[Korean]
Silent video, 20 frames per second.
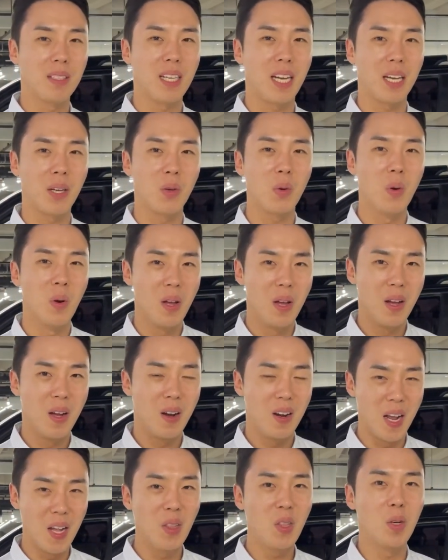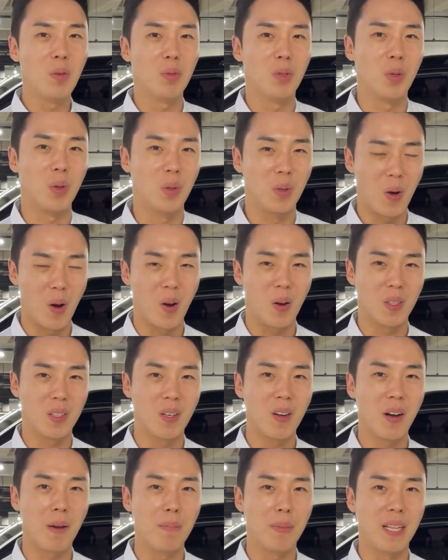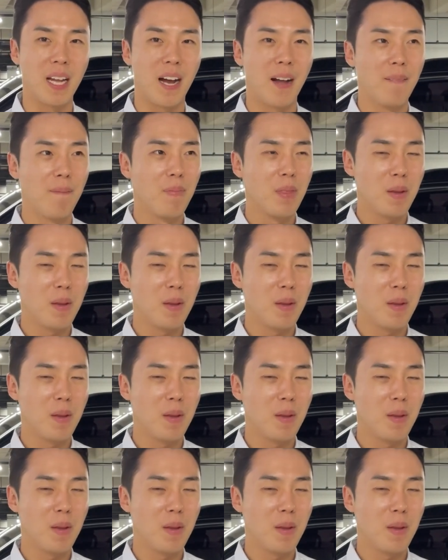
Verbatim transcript: 사이로 랜덤으로 어, 들어갑니다.